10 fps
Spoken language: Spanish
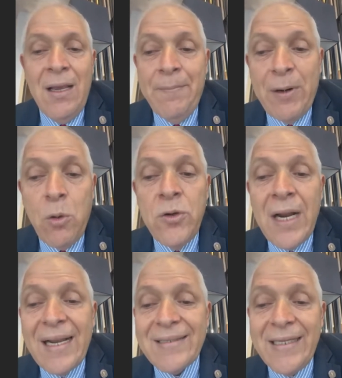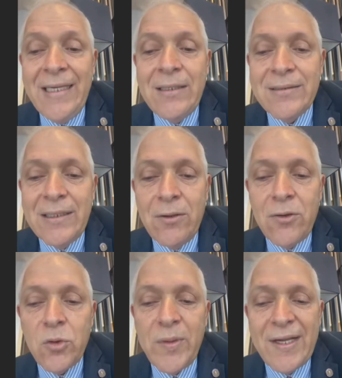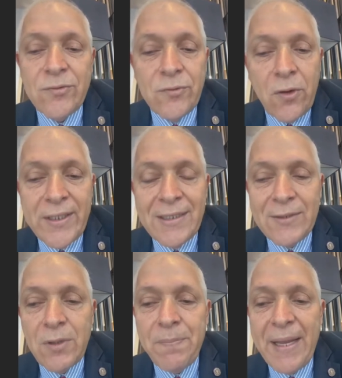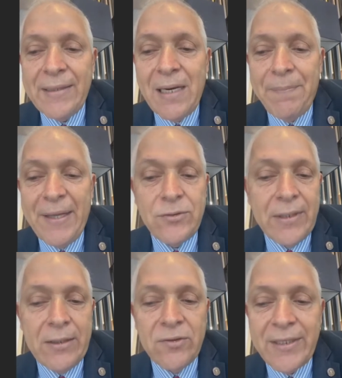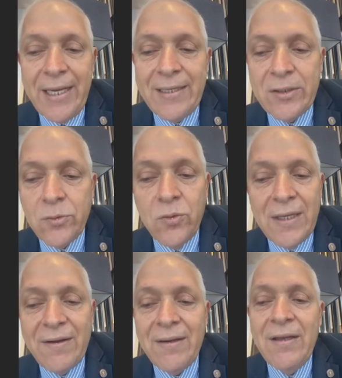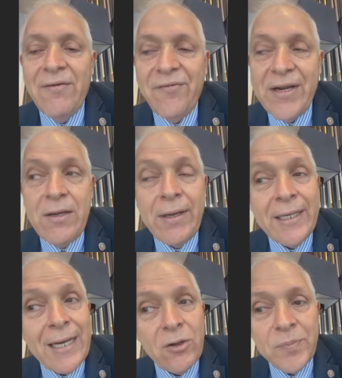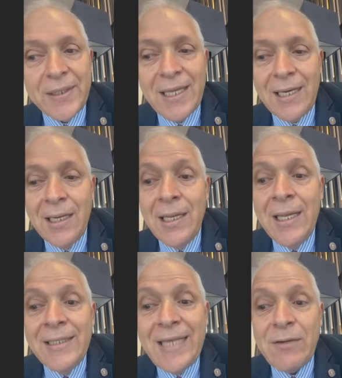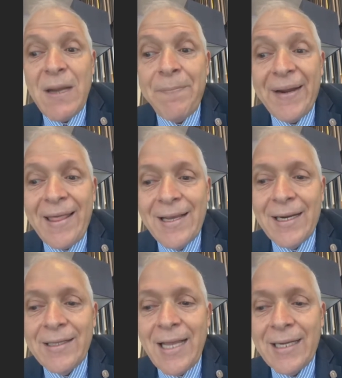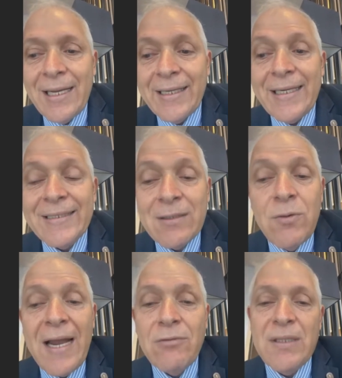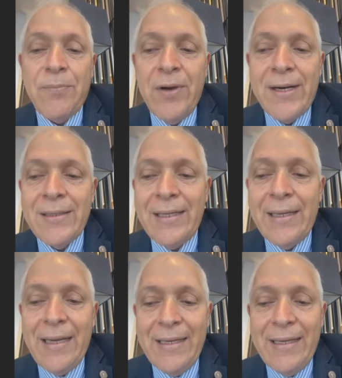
pero aún así, si no lo tuvieras, un dolor intenso del, pecho que no cede, suda, frío, hay que ir al hospital. Si hay una parada cardíaca, quien está a un lado te puede